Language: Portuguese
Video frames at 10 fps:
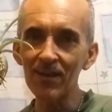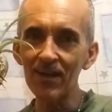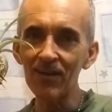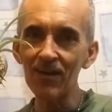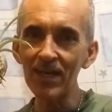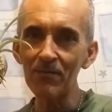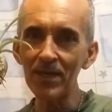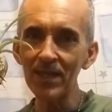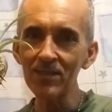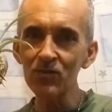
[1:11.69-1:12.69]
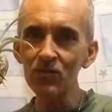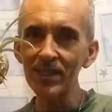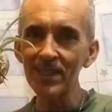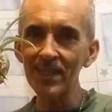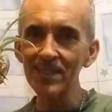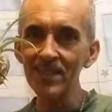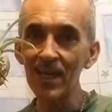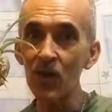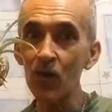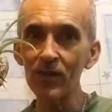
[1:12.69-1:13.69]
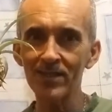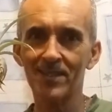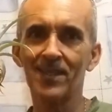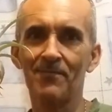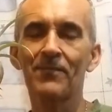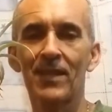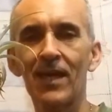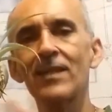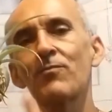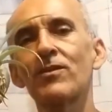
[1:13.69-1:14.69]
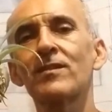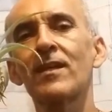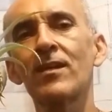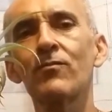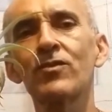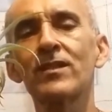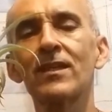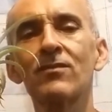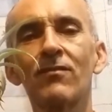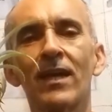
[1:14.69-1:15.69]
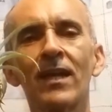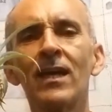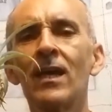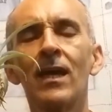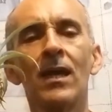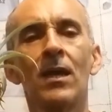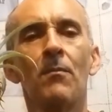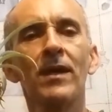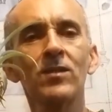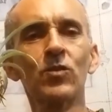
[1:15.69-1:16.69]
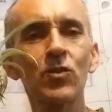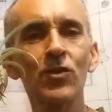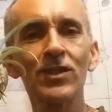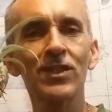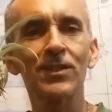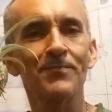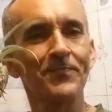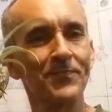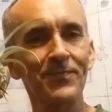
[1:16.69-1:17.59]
Olha a belezura dessa rosa, tá? Depois estarei mostrando ela. Mas hoje